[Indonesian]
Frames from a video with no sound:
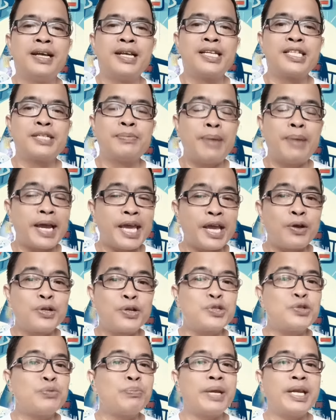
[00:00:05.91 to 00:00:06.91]
Sebagai
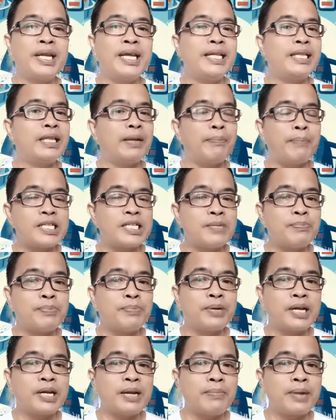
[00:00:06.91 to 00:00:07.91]
konsumen, kita pasti
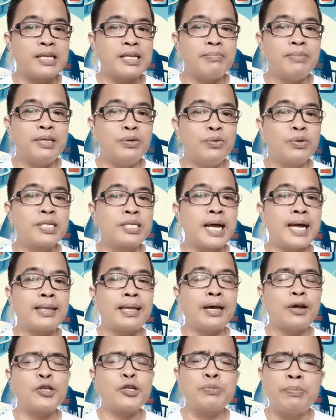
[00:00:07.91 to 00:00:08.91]
pernah merasa bingung saat
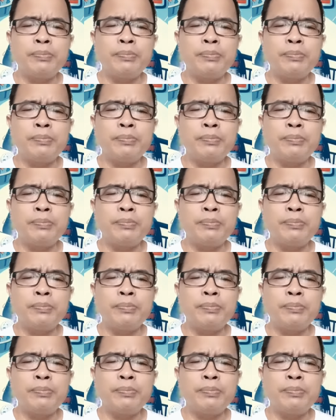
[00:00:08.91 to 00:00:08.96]
harus